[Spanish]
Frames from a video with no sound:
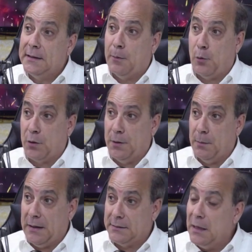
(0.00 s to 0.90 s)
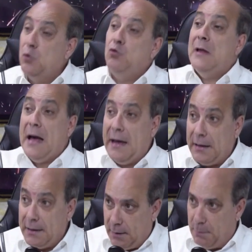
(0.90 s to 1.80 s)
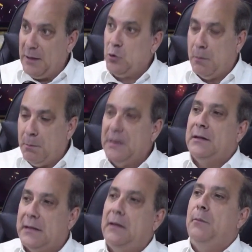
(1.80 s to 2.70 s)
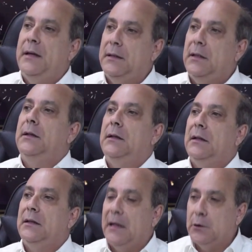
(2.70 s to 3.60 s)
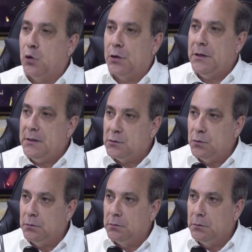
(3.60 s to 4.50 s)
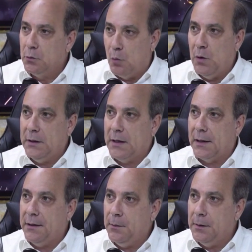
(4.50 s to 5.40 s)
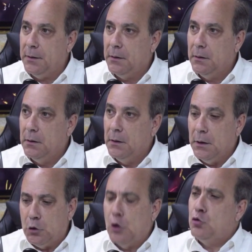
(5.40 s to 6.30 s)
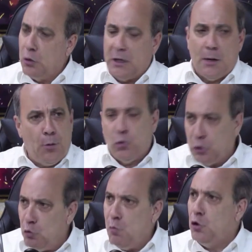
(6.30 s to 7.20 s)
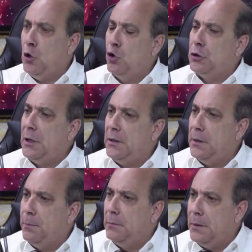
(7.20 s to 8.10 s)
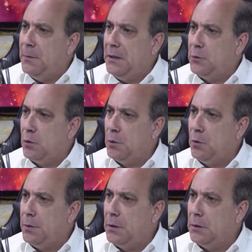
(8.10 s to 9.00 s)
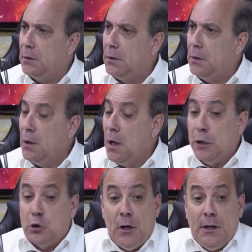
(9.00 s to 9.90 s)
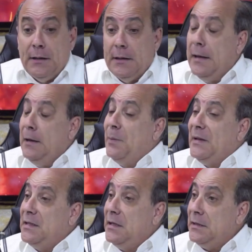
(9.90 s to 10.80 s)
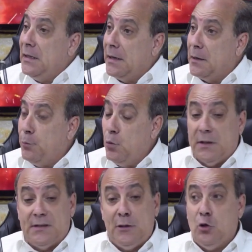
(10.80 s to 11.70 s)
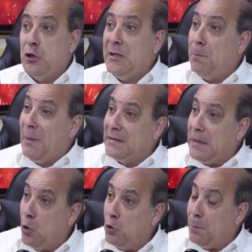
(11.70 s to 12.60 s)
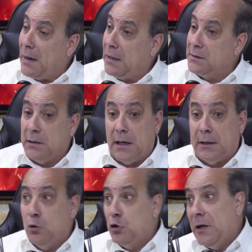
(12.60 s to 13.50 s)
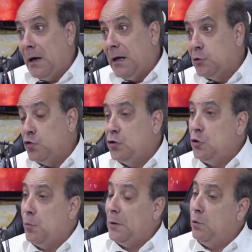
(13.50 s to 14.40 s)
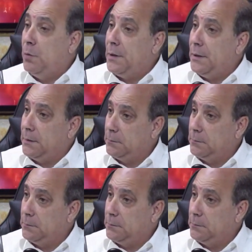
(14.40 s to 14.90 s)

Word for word: por demás. Es una área medioambientalmente de alto riesgo, como es el Caribe. Entonces, ¿tú crees que podemos tener un monigote ahí de, ministro de Medio Ambiente? No. Entonces, el presidente de la República, si él no tiene pantalones para cancelar, que no tenga calzoncillo para nombrar